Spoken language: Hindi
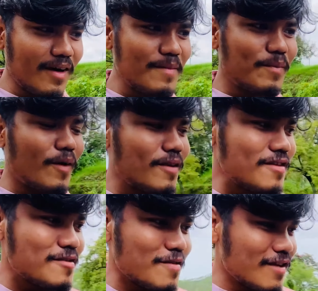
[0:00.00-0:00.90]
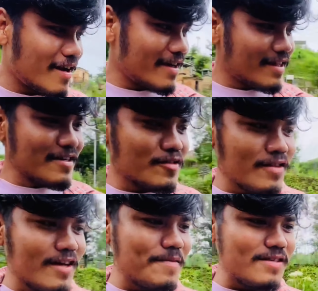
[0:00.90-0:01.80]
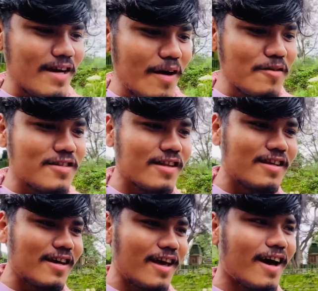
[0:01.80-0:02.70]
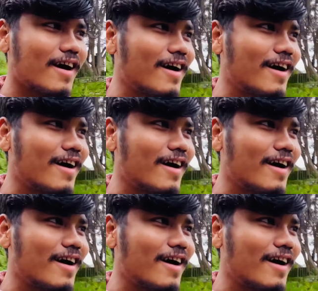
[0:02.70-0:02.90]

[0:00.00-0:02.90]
भाई बहुत ही सुंदर है इतनी सुंदर भी जगह हो सकती है क्या